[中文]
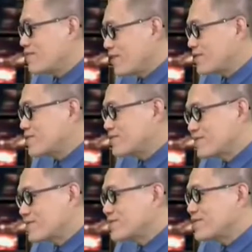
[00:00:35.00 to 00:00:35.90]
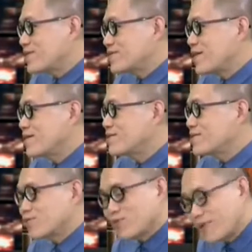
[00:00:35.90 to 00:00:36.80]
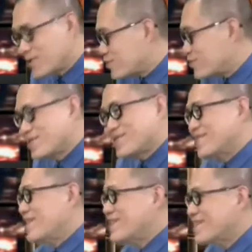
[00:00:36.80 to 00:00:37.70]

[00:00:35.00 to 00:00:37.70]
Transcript: 才发现自己是天才，多半就不是，